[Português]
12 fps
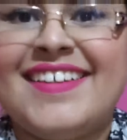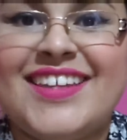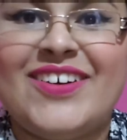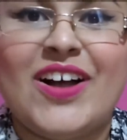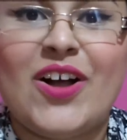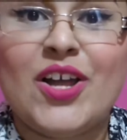
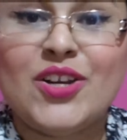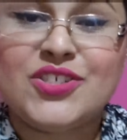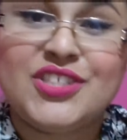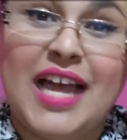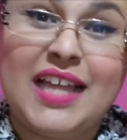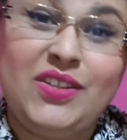Então agora eu
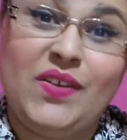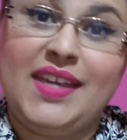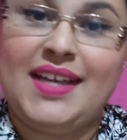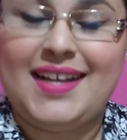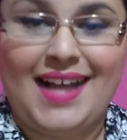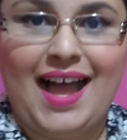já tô
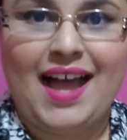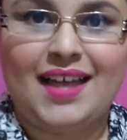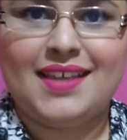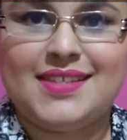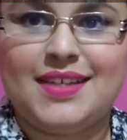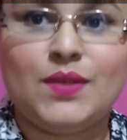em
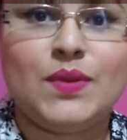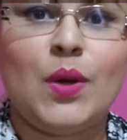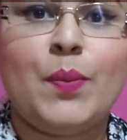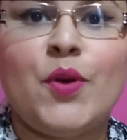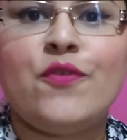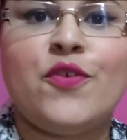casa, não
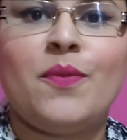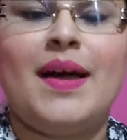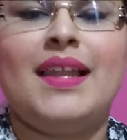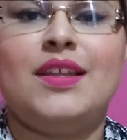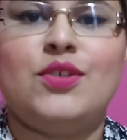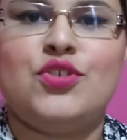deu pra eu
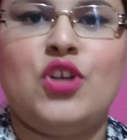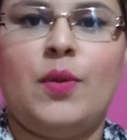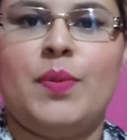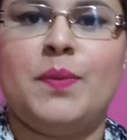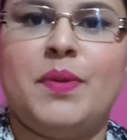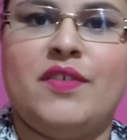filmar lá no
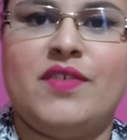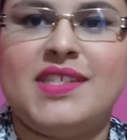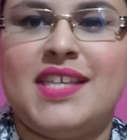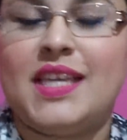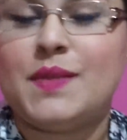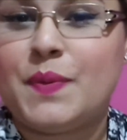shopping pra
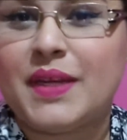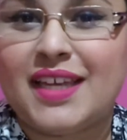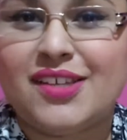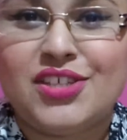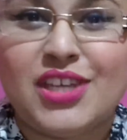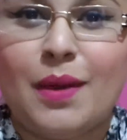vocês
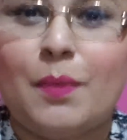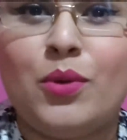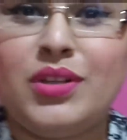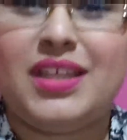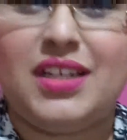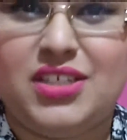porque tinha
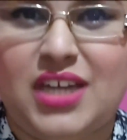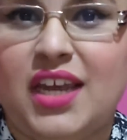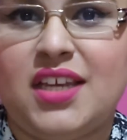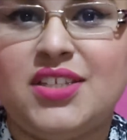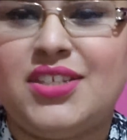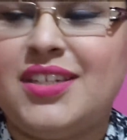muita
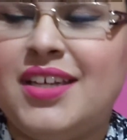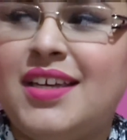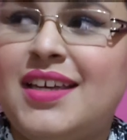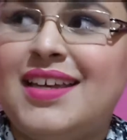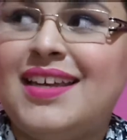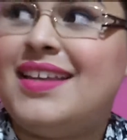gente,
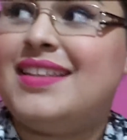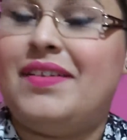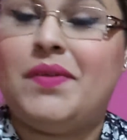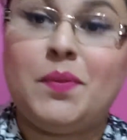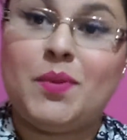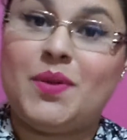
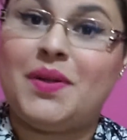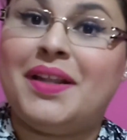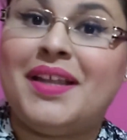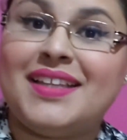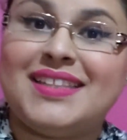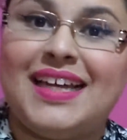tava muito
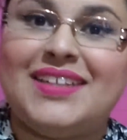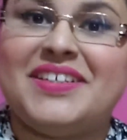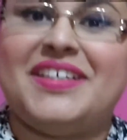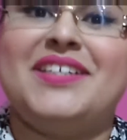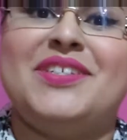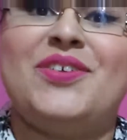lotado
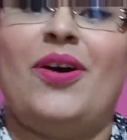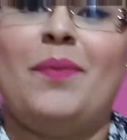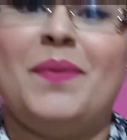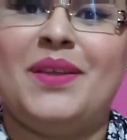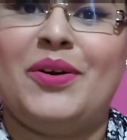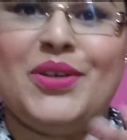aquele
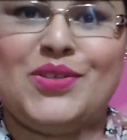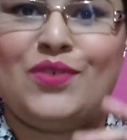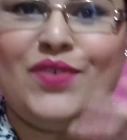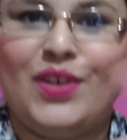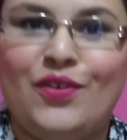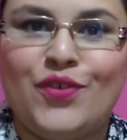shopping, então eu
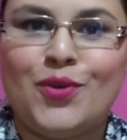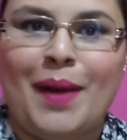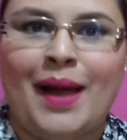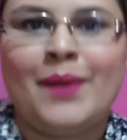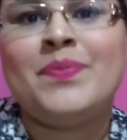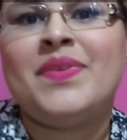resolvi não
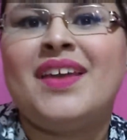filmar.